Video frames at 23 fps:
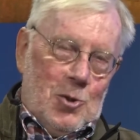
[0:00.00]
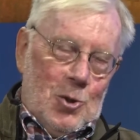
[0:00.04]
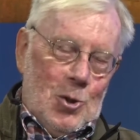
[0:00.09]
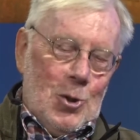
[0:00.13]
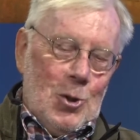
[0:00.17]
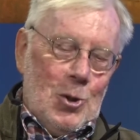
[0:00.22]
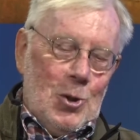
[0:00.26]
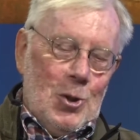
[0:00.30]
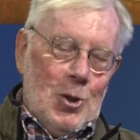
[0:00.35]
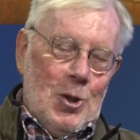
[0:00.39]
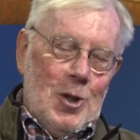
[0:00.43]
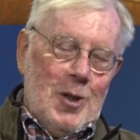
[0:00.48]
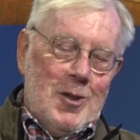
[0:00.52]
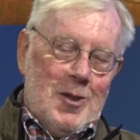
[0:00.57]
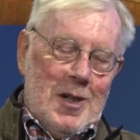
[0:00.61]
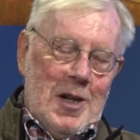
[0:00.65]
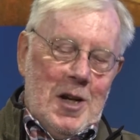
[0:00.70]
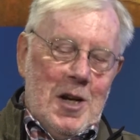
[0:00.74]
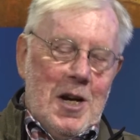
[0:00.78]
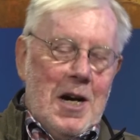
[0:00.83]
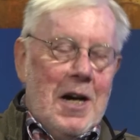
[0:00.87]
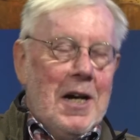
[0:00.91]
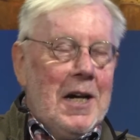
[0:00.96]
schon ein
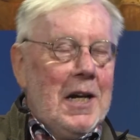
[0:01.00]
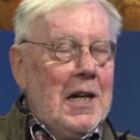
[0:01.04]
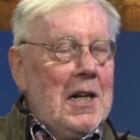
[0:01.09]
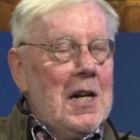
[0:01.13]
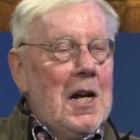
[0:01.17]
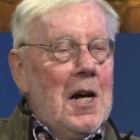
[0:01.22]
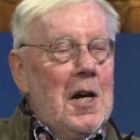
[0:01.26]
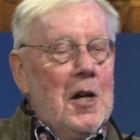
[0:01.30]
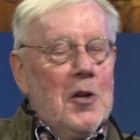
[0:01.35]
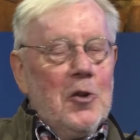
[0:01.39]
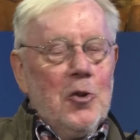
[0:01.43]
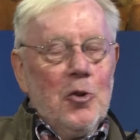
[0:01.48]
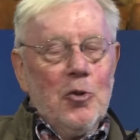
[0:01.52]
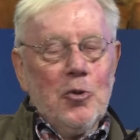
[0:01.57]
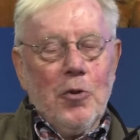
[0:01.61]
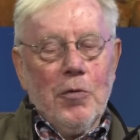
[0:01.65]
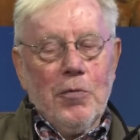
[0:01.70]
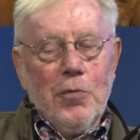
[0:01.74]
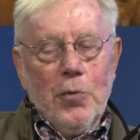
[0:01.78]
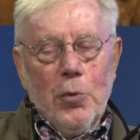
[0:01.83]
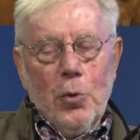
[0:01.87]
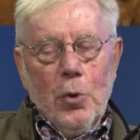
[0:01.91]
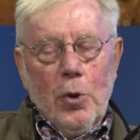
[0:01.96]
sehr eigenartiges
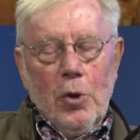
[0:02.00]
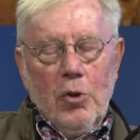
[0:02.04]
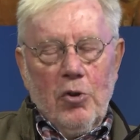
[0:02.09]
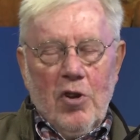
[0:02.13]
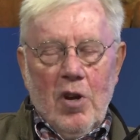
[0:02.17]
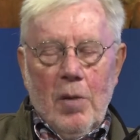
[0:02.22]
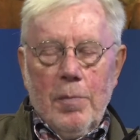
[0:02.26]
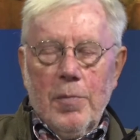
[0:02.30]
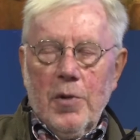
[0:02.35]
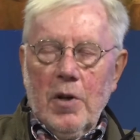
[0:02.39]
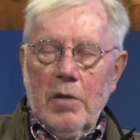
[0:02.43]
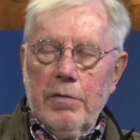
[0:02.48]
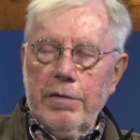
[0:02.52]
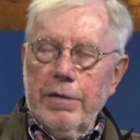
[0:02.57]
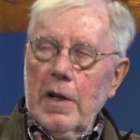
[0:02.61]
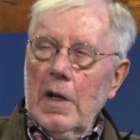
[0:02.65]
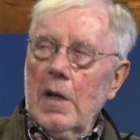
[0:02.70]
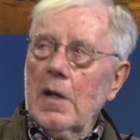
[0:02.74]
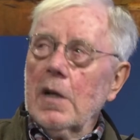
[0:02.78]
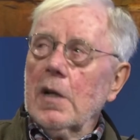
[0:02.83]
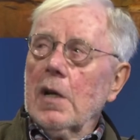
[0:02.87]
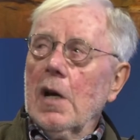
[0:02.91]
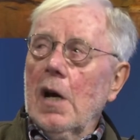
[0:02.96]
Gefühl. Ich habe ja
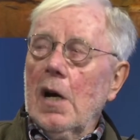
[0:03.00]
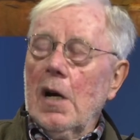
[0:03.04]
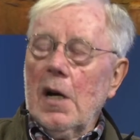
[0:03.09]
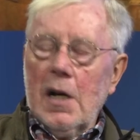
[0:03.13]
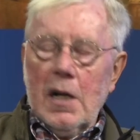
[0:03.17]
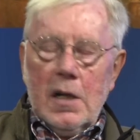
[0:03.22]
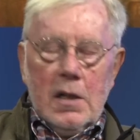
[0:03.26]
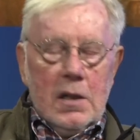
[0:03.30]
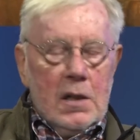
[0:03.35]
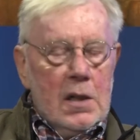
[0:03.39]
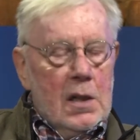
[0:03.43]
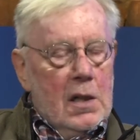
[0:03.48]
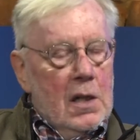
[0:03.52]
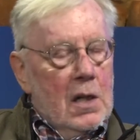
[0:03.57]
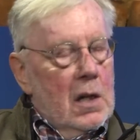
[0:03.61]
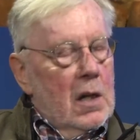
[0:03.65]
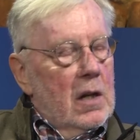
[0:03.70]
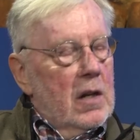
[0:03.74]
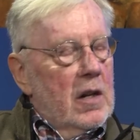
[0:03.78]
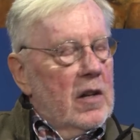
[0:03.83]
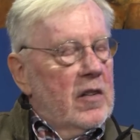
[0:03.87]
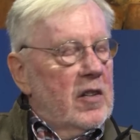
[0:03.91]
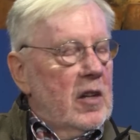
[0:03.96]
viele Jahre,
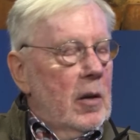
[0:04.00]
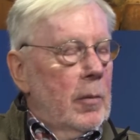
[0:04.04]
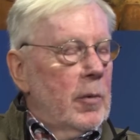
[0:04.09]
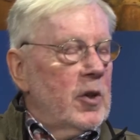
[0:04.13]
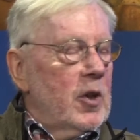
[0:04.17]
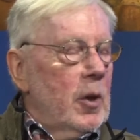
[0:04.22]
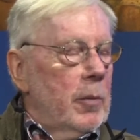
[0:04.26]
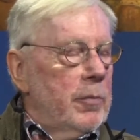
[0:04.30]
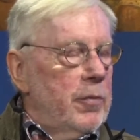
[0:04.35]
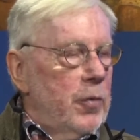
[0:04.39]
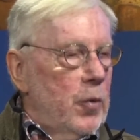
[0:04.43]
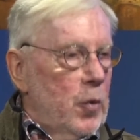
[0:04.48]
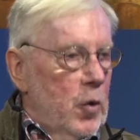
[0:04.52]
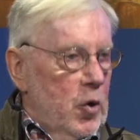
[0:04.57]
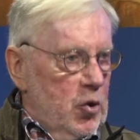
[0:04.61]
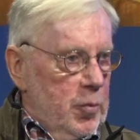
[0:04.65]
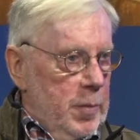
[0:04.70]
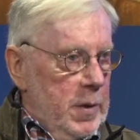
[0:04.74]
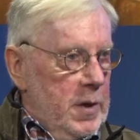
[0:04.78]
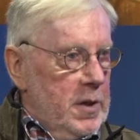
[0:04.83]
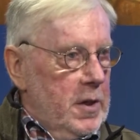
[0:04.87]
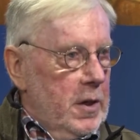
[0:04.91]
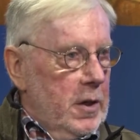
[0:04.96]
das haben wir ja im
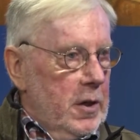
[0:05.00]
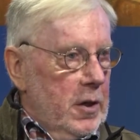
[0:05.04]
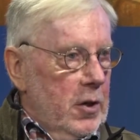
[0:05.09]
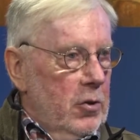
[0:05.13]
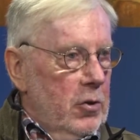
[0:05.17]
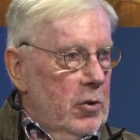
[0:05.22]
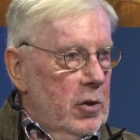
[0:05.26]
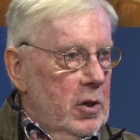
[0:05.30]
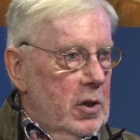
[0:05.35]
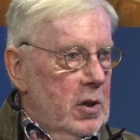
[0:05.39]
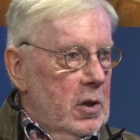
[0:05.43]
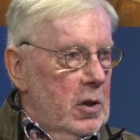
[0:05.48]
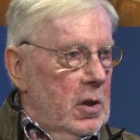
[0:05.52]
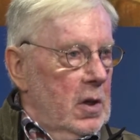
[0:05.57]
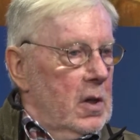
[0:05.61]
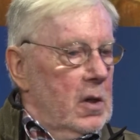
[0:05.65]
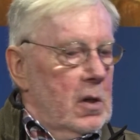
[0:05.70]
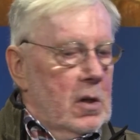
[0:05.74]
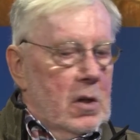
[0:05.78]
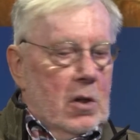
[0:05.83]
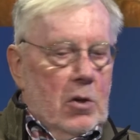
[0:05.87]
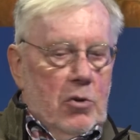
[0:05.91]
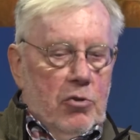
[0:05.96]
Vorspann ja gehört,
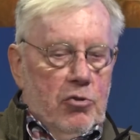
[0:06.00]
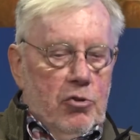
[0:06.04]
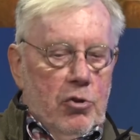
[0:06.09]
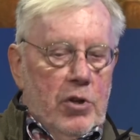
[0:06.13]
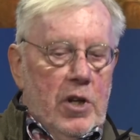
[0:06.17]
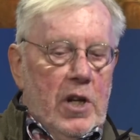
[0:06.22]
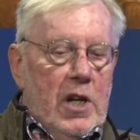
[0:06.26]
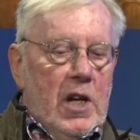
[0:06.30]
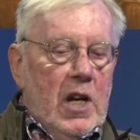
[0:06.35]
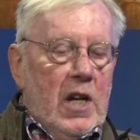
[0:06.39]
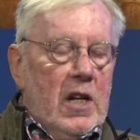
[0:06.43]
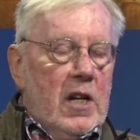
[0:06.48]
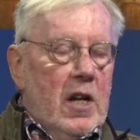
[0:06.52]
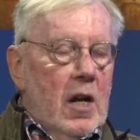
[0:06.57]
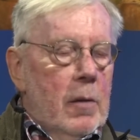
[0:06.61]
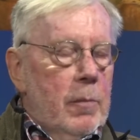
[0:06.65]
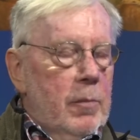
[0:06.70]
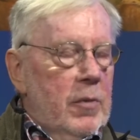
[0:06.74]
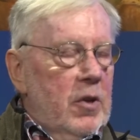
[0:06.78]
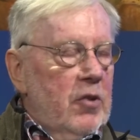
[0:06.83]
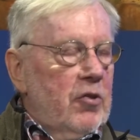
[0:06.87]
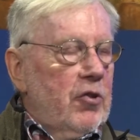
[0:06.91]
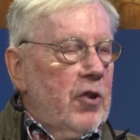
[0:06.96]
schon
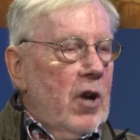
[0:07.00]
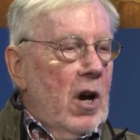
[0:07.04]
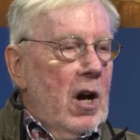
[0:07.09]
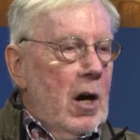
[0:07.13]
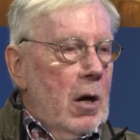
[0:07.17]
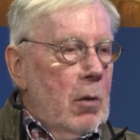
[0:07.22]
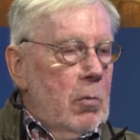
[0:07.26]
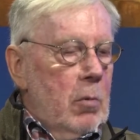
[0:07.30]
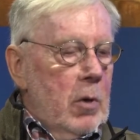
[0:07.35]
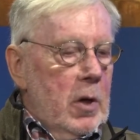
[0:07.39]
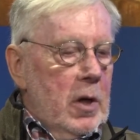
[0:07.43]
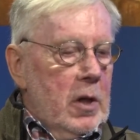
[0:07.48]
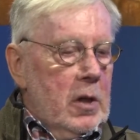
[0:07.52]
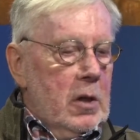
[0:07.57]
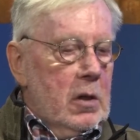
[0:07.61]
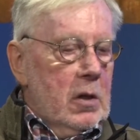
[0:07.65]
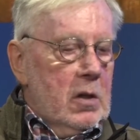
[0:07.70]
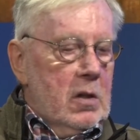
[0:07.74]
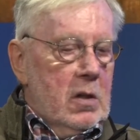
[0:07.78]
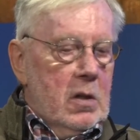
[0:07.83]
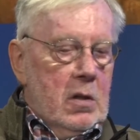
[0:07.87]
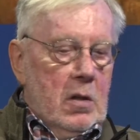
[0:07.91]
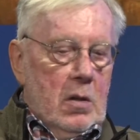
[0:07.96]
ehrenamtlich
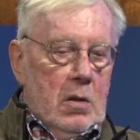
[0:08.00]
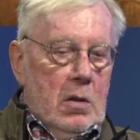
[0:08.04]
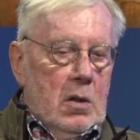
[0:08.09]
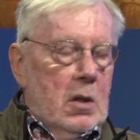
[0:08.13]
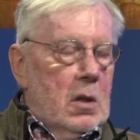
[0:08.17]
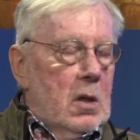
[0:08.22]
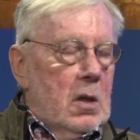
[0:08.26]
gearbeitet,